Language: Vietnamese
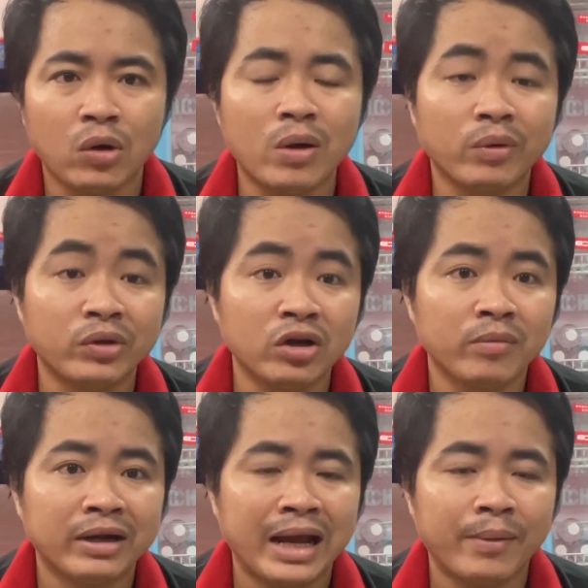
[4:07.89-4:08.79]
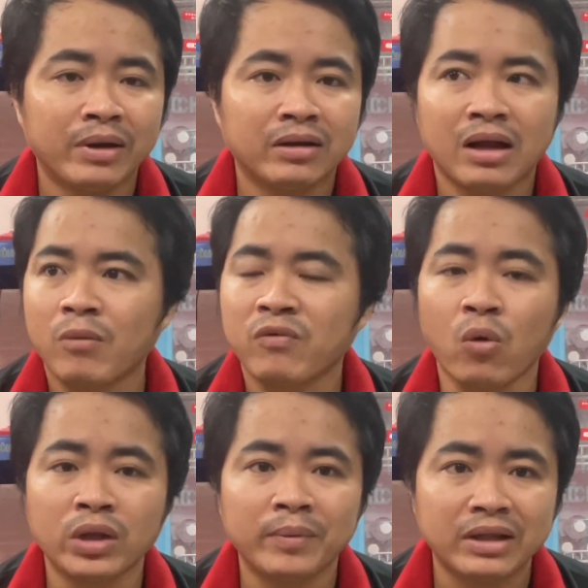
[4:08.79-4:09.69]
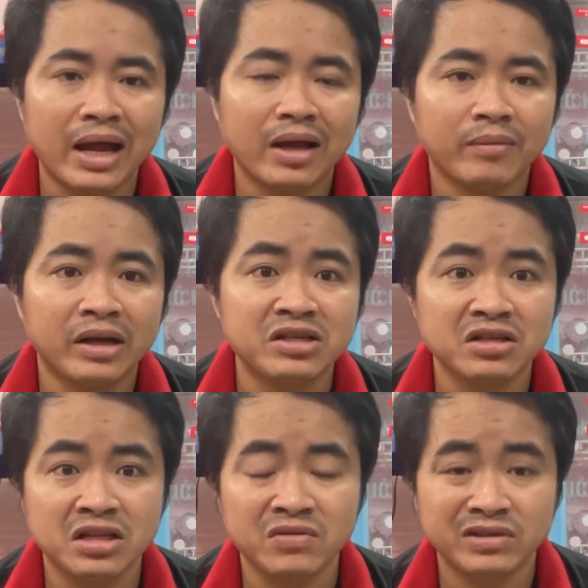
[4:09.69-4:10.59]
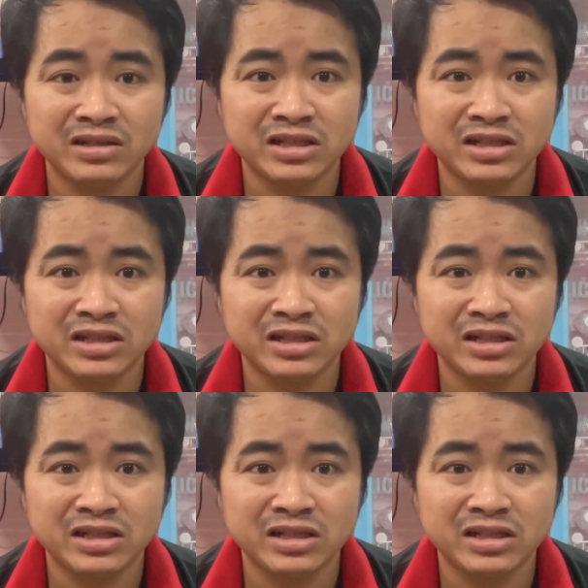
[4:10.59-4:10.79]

tối học trong trường ban ngày mình học phụ tiệm người ta mà ngày xưa xin